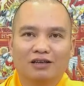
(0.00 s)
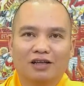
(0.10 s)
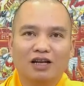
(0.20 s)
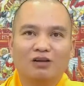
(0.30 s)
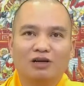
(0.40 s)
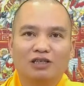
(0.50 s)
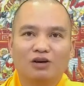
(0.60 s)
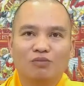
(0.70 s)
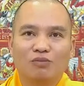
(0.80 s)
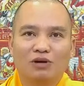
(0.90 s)
thân còn
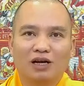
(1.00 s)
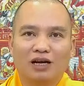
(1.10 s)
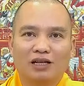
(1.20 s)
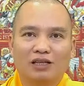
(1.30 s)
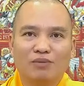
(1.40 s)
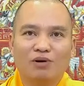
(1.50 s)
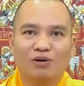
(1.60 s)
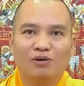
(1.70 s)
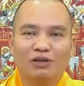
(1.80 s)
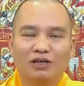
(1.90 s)
sống mà tâm
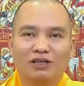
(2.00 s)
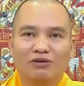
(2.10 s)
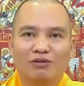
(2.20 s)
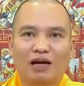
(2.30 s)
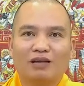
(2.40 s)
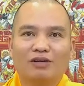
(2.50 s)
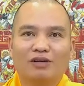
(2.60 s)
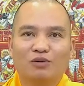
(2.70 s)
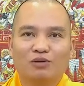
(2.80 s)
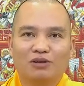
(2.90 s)
khổ như ở trong đoạn trong địa
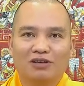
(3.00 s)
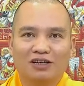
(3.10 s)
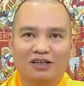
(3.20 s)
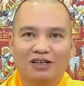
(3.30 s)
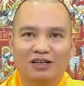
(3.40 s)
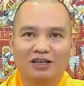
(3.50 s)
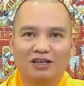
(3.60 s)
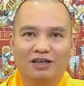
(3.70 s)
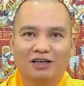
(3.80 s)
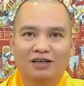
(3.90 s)
ngục rồi
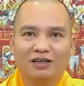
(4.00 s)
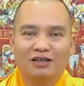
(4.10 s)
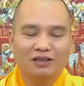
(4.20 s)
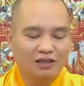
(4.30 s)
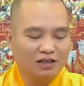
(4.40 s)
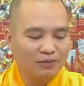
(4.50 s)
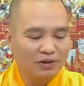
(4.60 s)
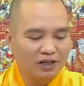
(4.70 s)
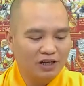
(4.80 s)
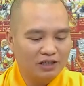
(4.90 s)
những trường hợp
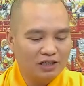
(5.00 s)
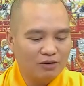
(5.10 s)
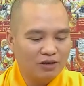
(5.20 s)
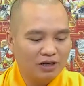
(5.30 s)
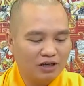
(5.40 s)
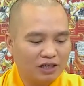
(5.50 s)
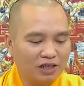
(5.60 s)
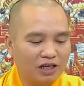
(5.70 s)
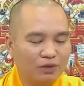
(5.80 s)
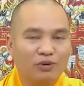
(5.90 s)
như thế là sau khi
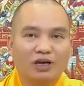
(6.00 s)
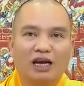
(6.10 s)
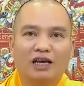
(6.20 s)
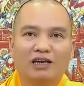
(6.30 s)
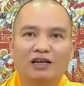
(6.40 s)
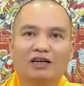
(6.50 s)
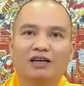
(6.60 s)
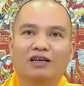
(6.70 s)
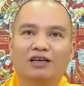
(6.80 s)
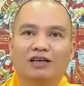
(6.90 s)
chết đi một cái là
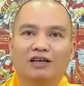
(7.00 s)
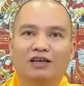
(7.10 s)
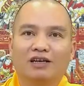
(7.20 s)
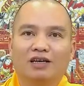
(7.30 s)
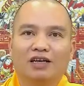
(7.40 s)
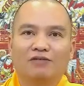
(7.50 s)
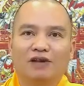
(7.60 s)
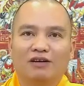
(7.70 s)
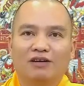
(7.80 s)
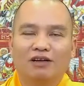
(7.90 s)
kinh
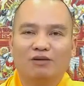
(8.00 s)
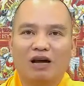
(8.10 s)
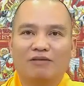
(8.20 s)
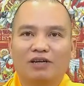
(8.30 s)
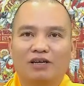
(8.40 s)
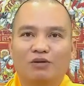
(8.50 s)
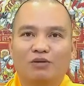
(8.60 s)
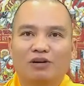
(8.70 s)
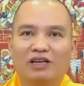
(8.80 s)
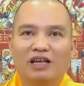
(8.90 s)
phật nó là đọa vào địa
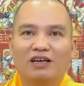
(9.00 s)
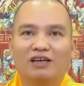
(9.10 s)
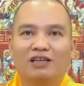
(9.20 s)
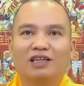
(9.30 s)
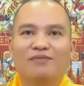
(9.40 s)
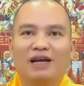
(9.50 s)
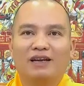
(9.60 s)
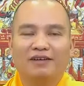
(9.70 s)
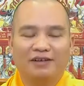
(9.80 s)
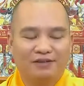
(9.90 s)
ngục còn nhanh hơn là tên bắn